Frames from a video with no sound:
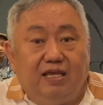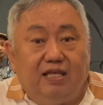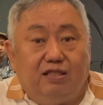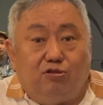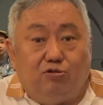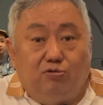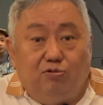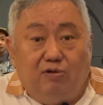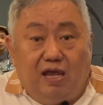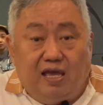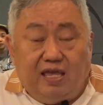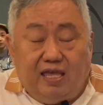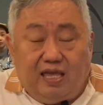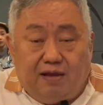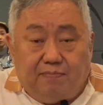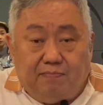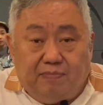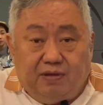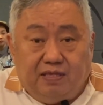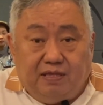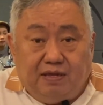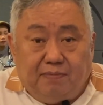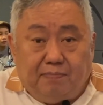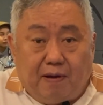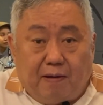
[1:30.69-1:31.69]
Itulah
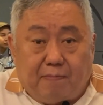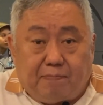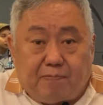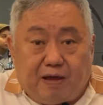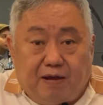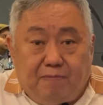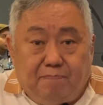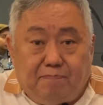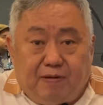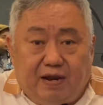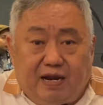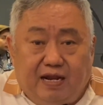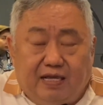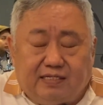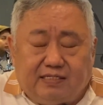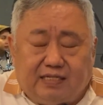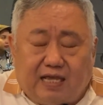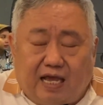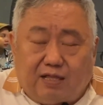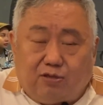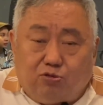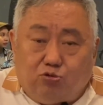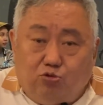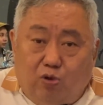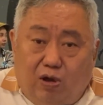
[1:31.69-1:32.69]
yang menyebabkan pada
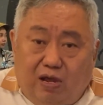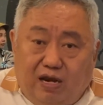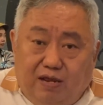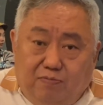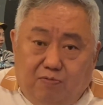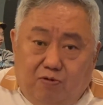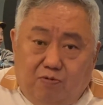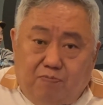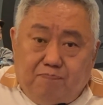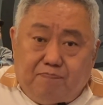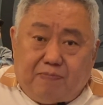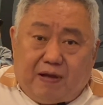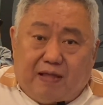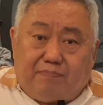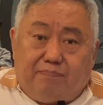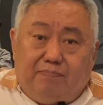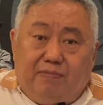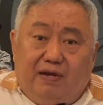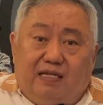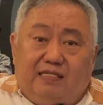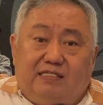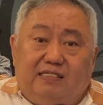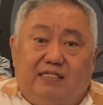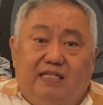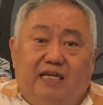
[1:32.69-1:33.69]
saat
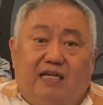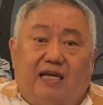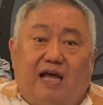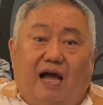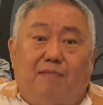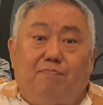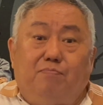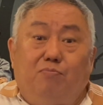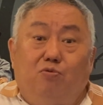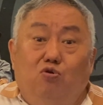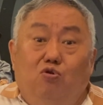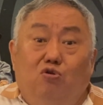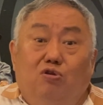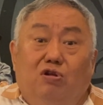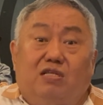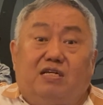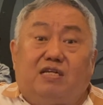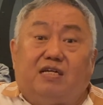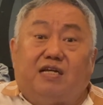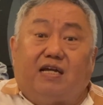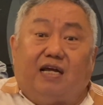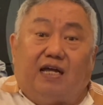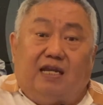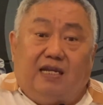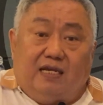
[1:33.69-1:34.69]
2014
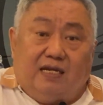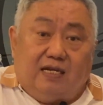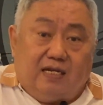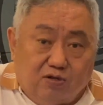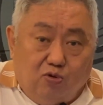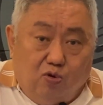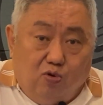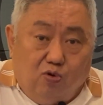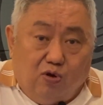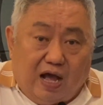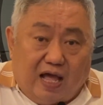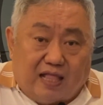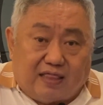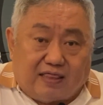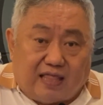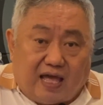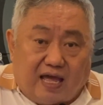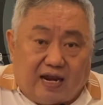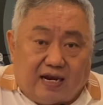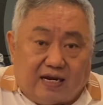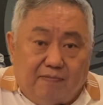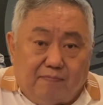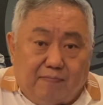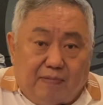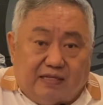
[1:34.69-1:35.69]
dikabulkan
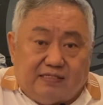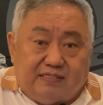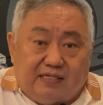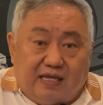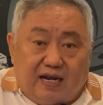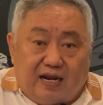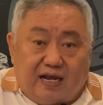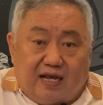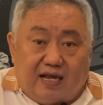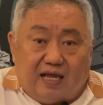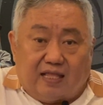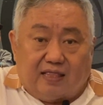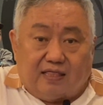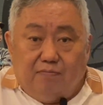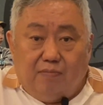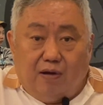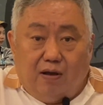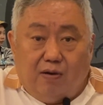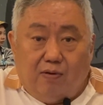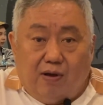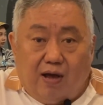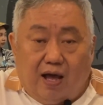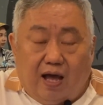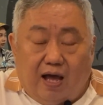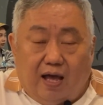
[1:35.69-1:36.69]
gugatan masyarakat
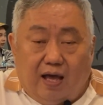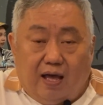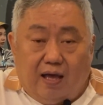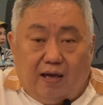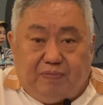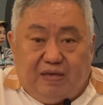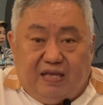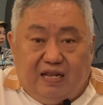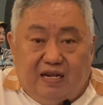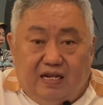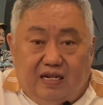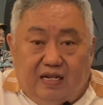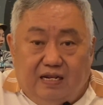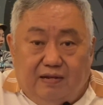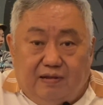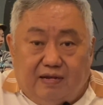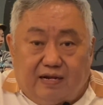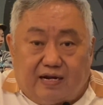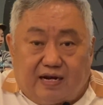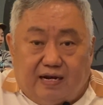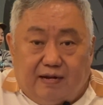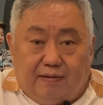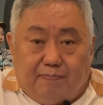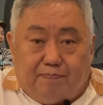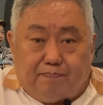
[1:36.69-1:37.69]
bahwa
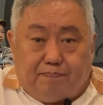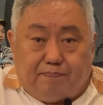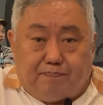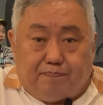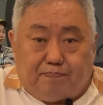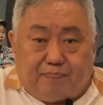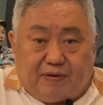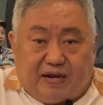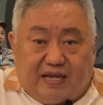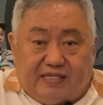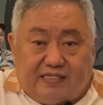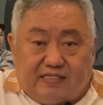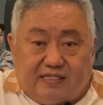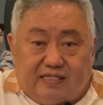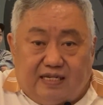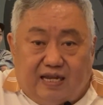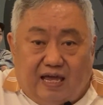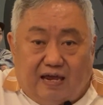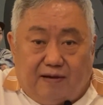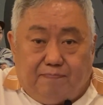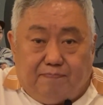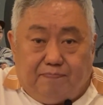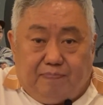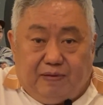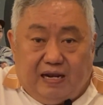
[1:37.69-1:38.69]
pil Pilpres
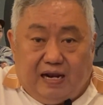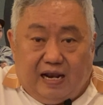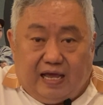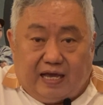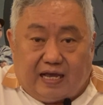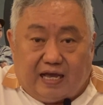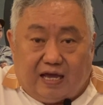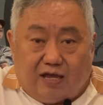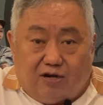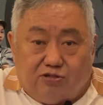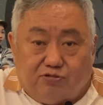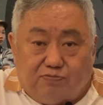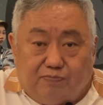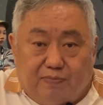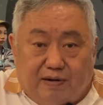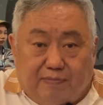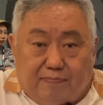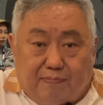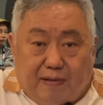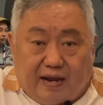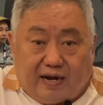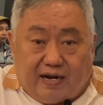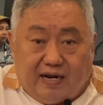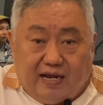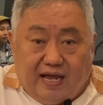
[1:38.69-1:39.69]
dan pilek harus
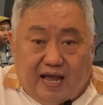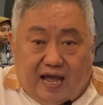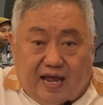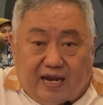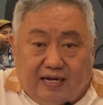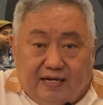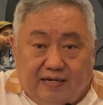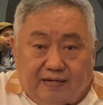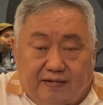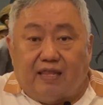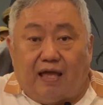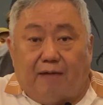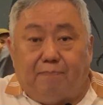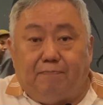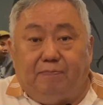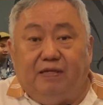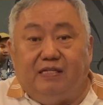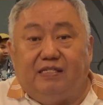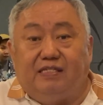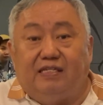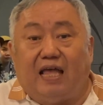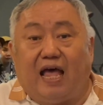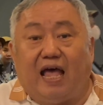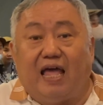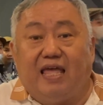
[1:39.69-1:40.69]
berbarengan,
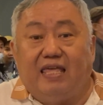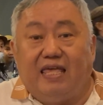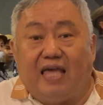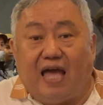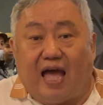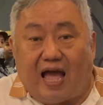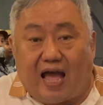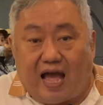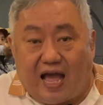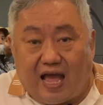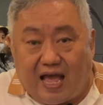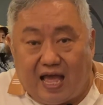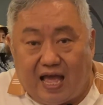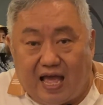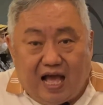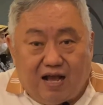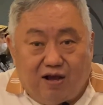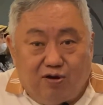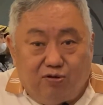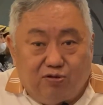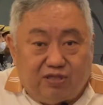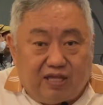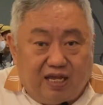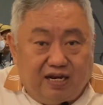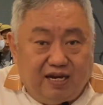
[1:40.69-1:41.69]
tapi sayang
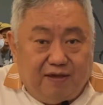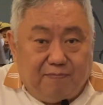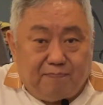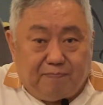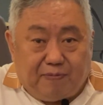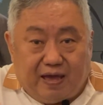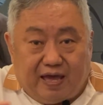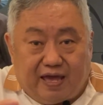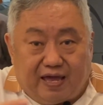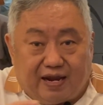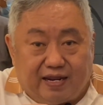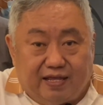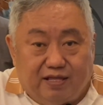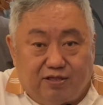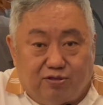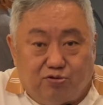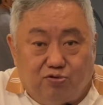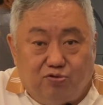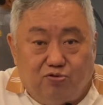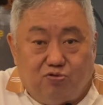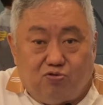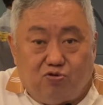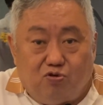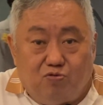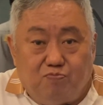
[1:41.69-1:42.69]
anggota DPR
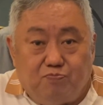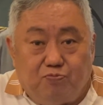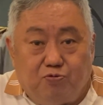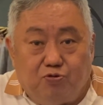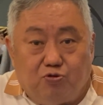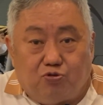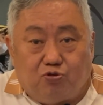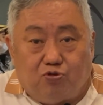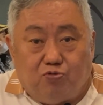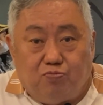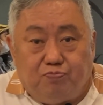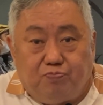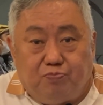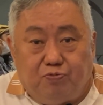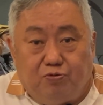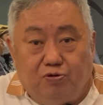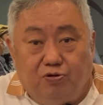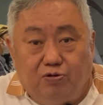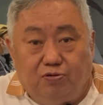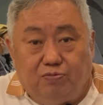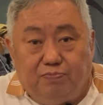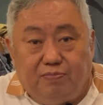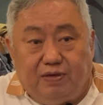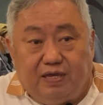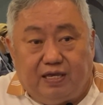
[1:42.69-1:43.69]
itu
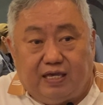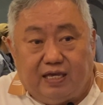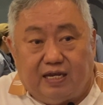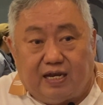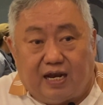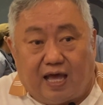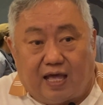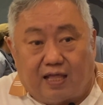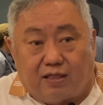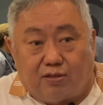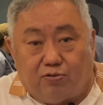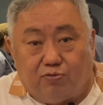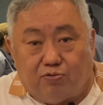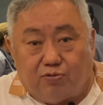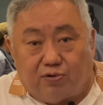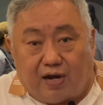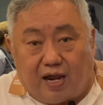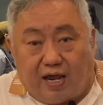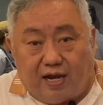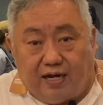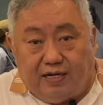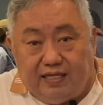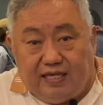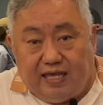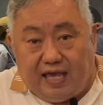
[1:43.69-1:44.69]
kumpul-kumpul bikin
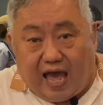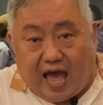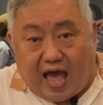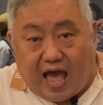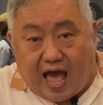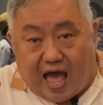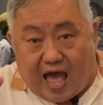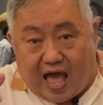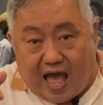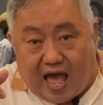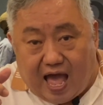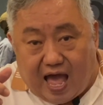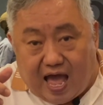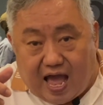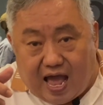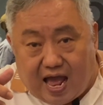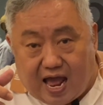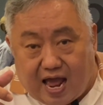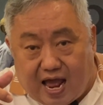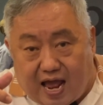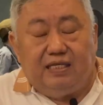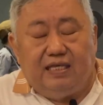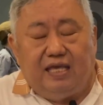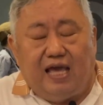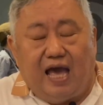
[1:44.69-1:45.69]
aturan
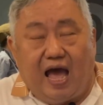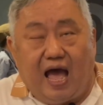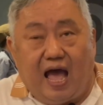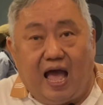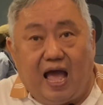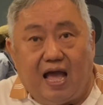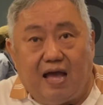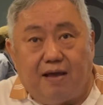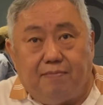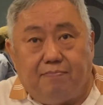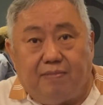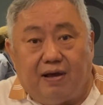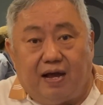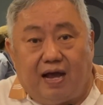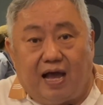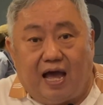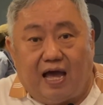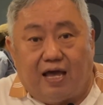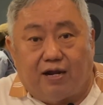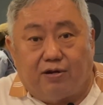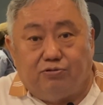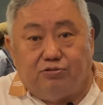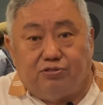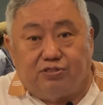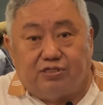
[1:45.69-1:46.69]
yang yang
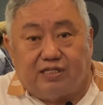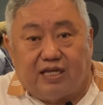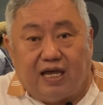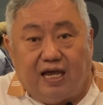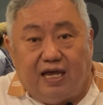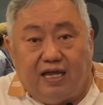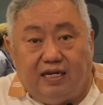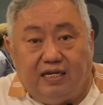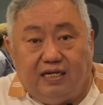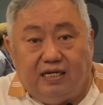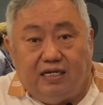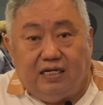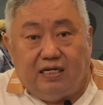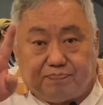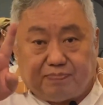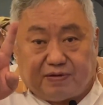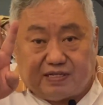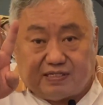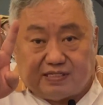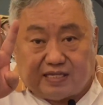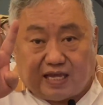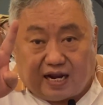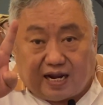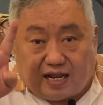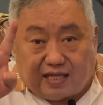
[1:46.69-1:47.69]
mengharuskan
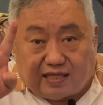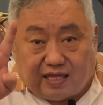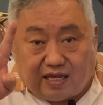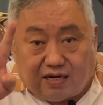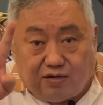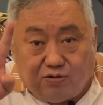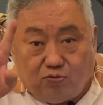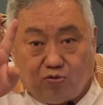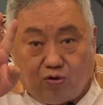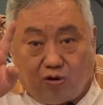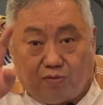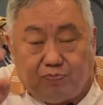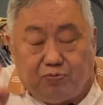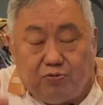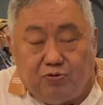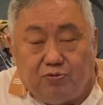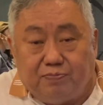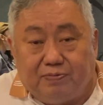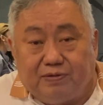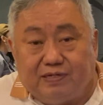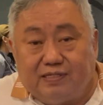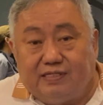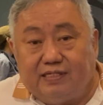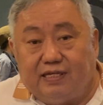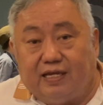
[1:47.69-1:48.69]
persyaratan
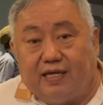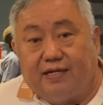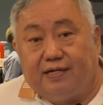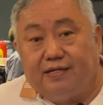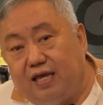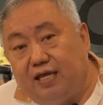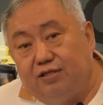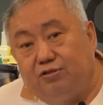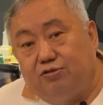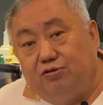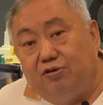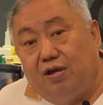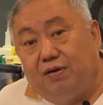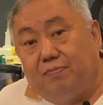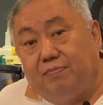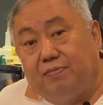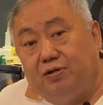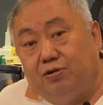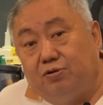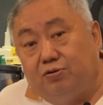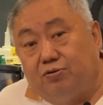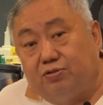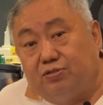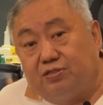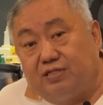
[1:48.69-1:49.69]
20%. Itu yang
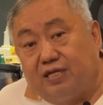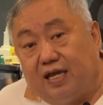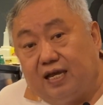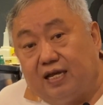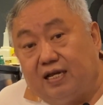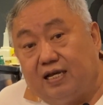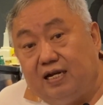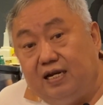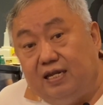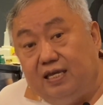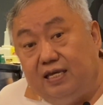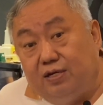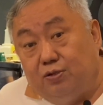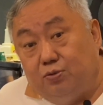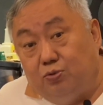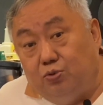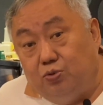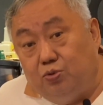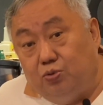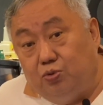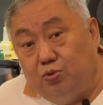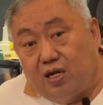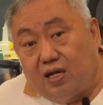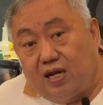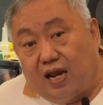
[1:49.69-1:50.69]
menurut saya
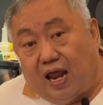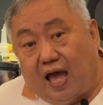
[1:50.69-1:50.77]
keliru.